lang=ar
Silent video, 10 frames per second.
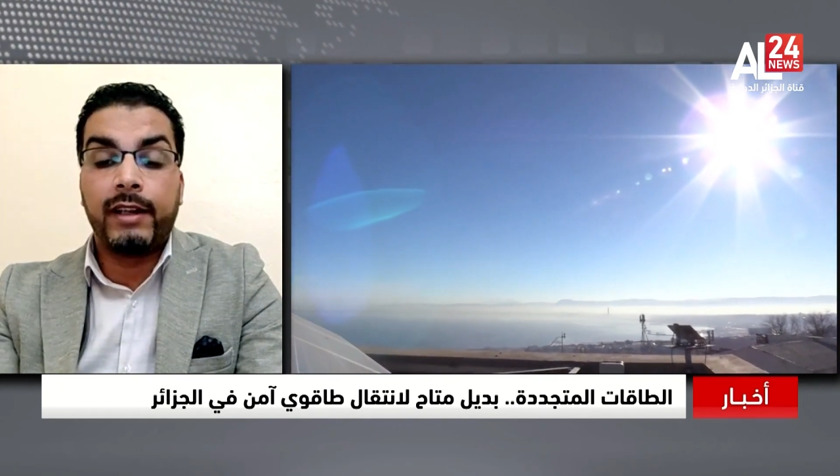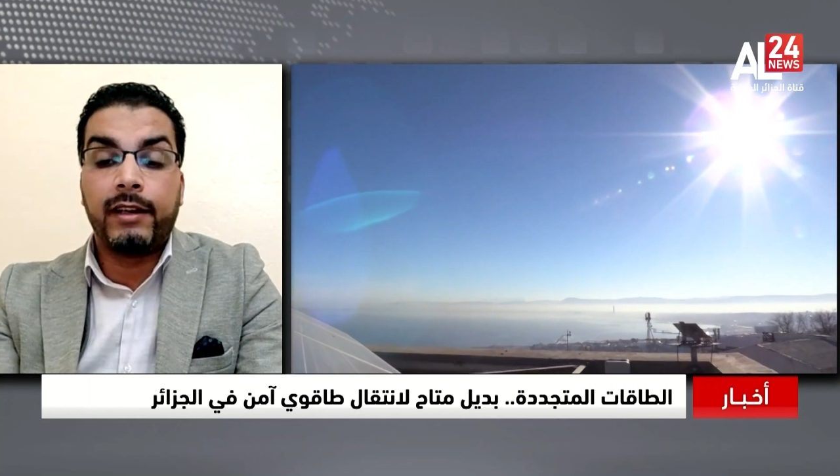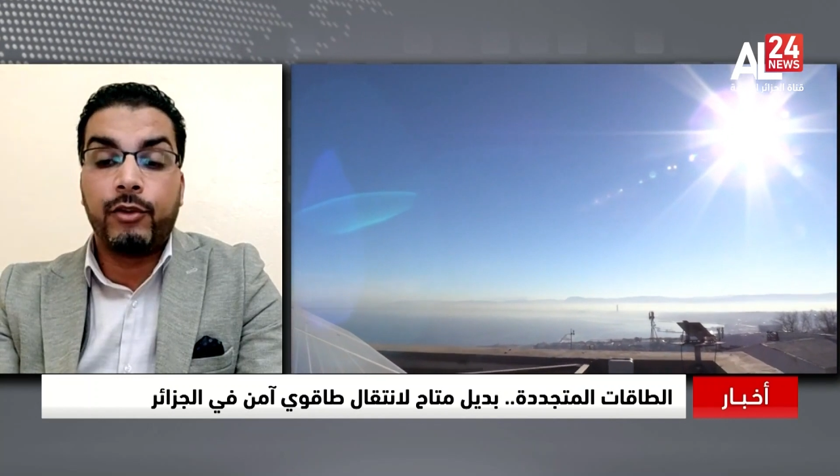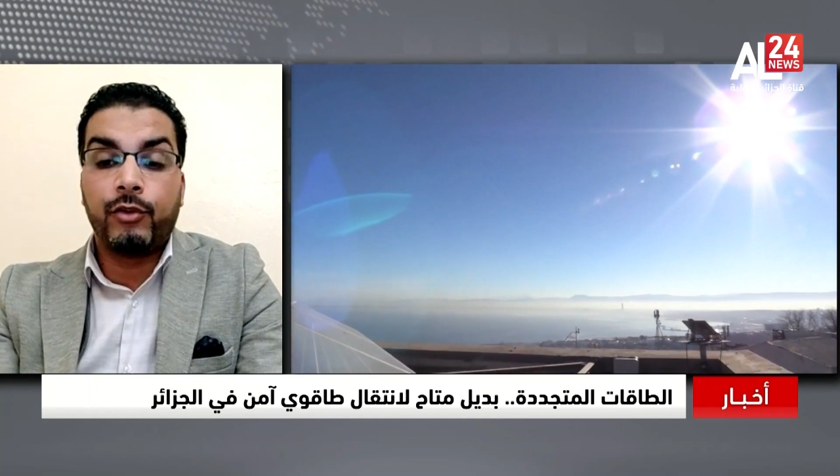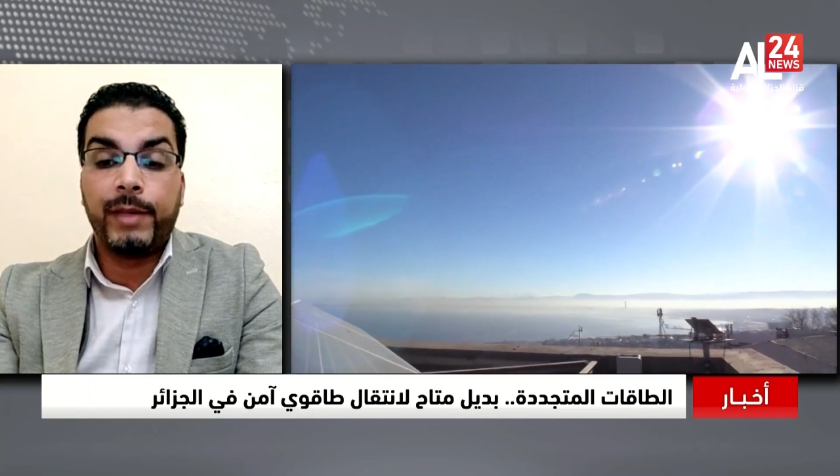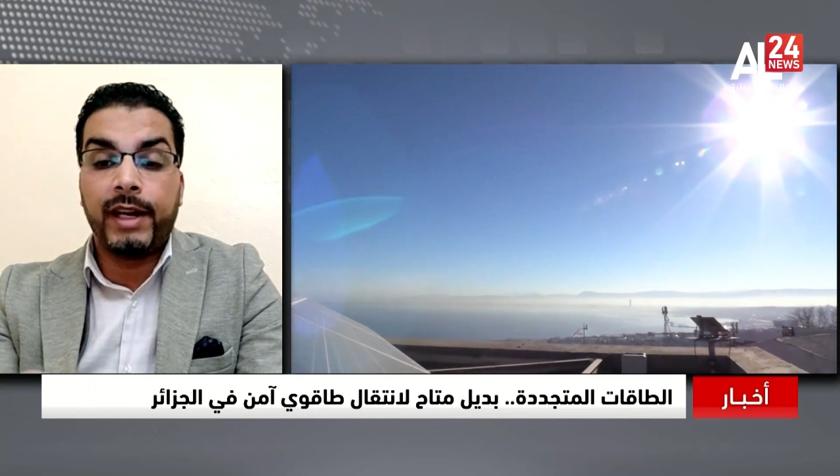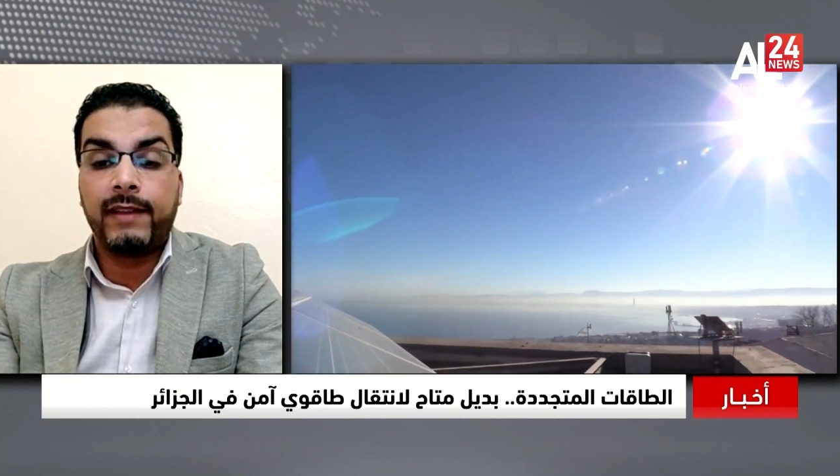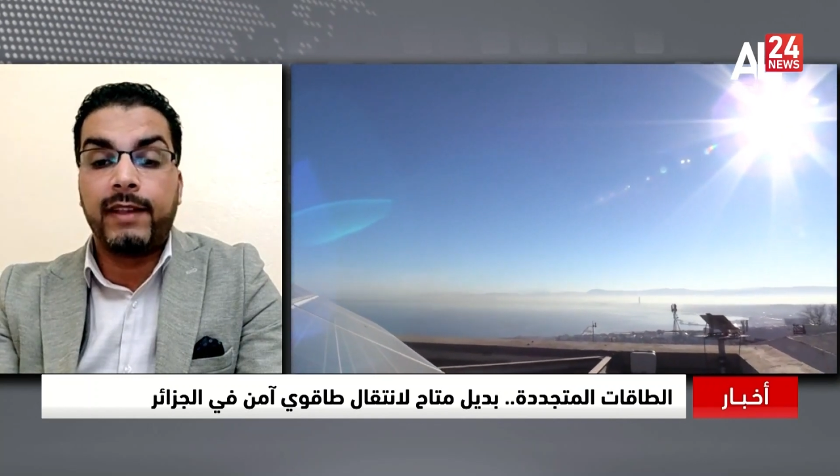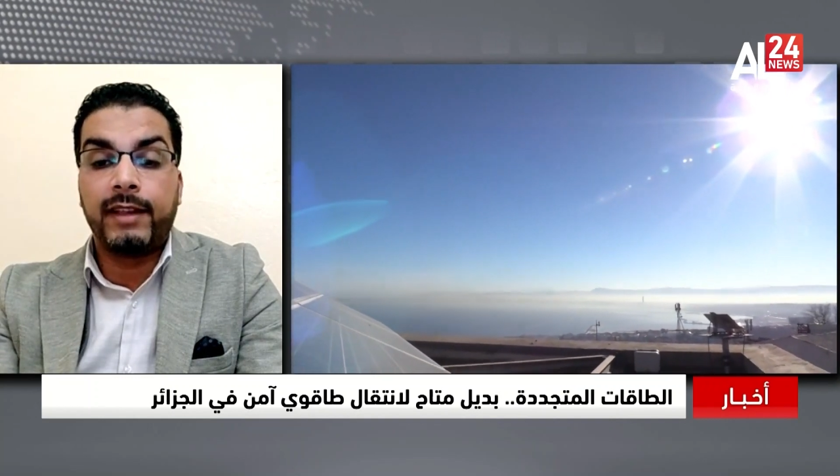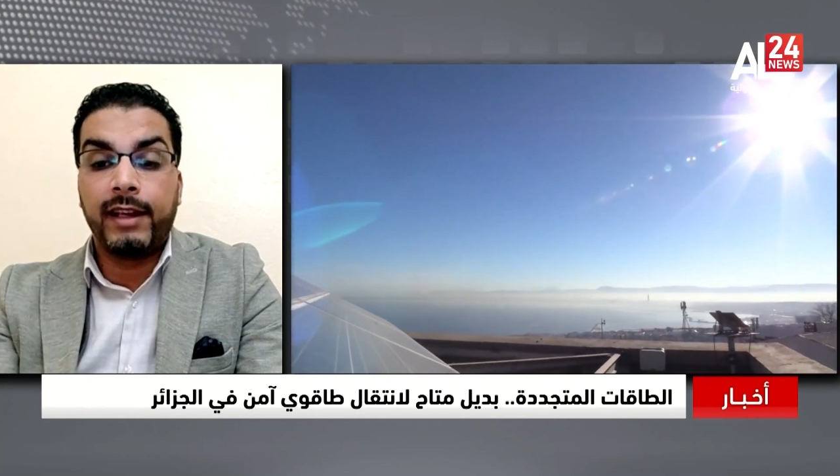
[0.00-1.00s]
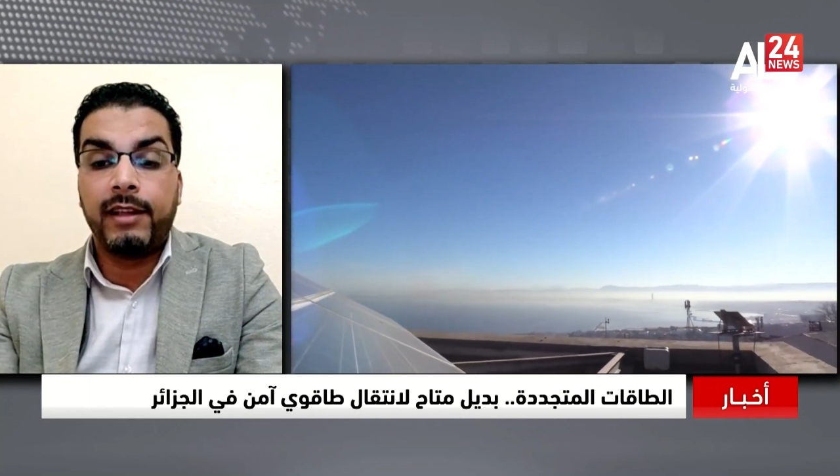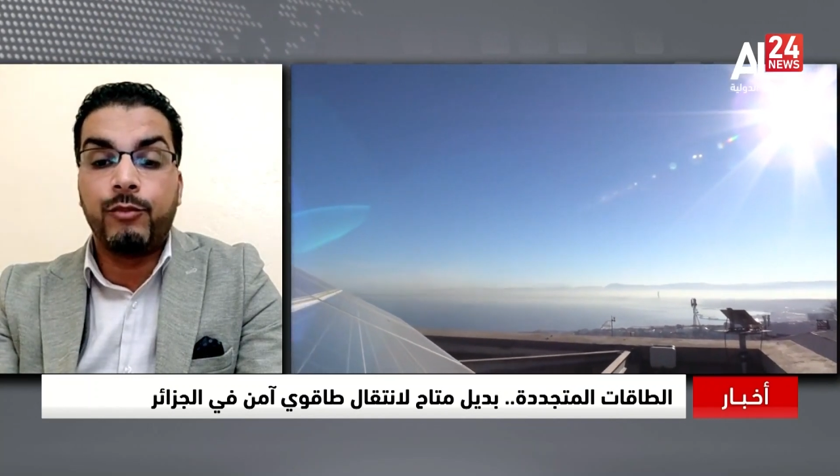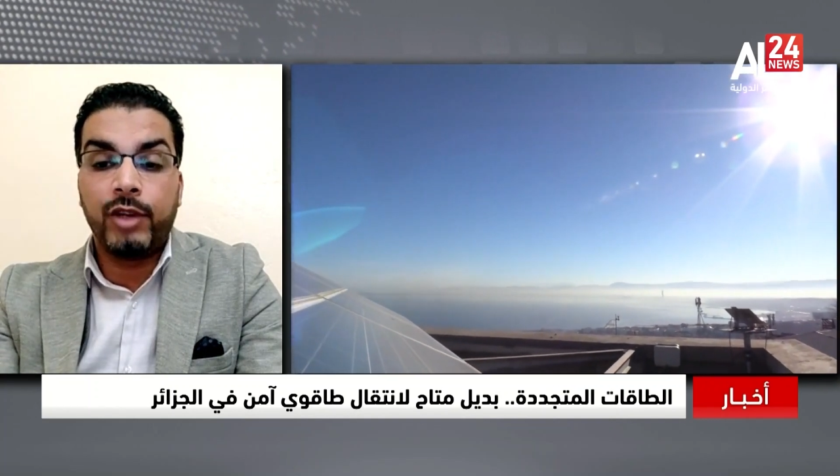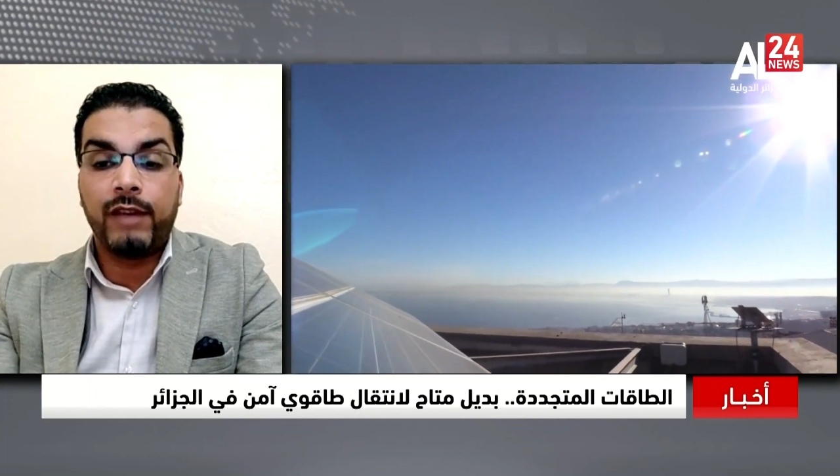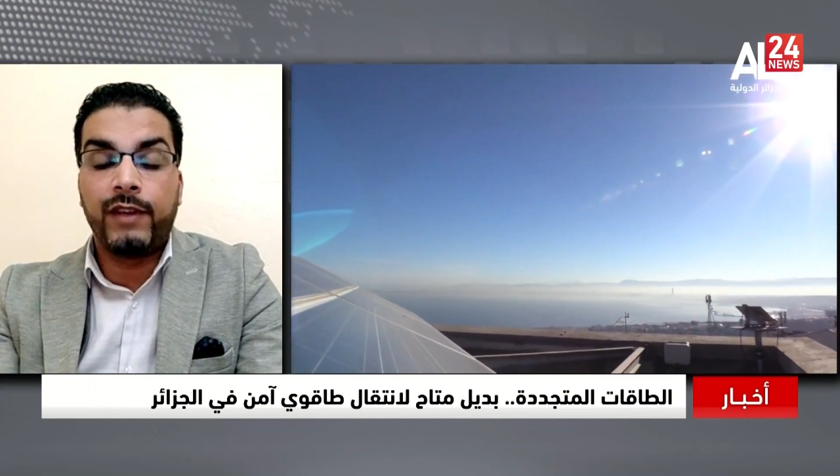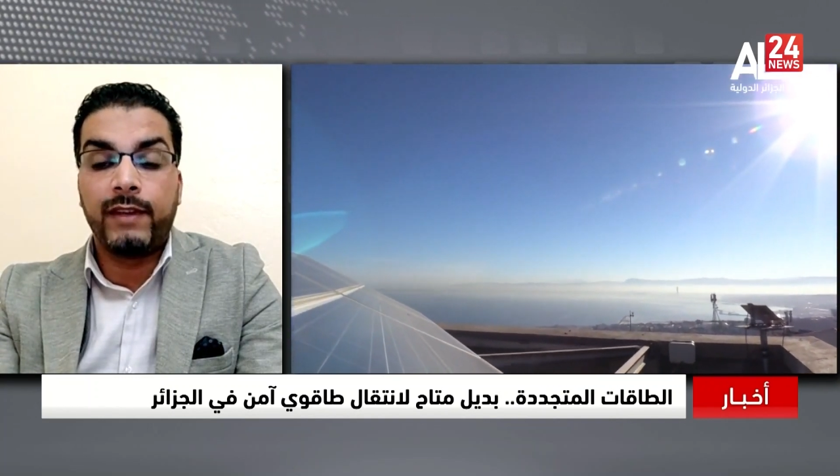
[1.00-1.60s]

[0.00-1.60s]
ويصبح السعر يعني